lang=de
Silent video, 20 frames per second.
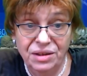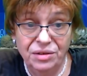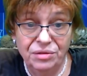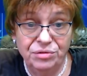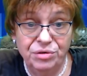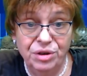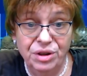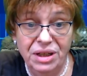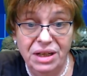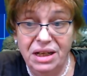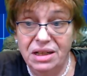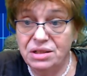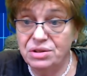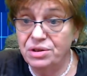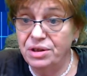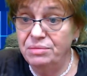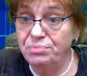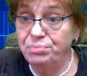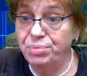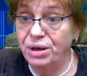von der
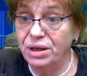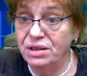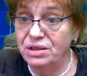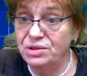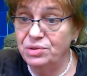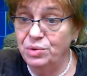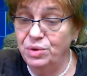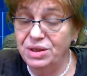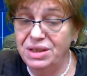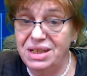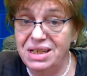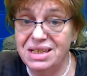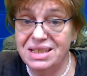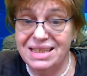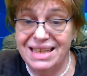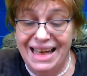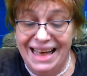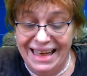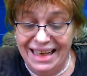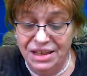Temperatur
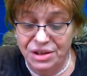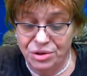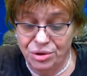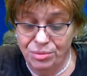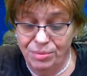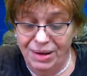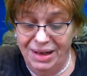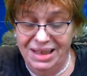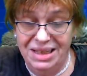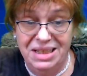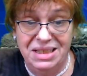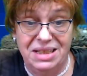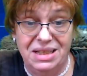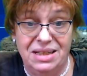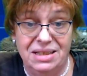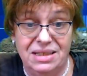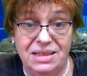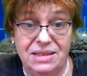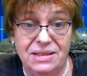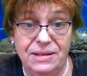des
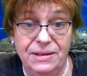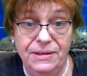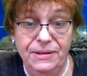Atomizers.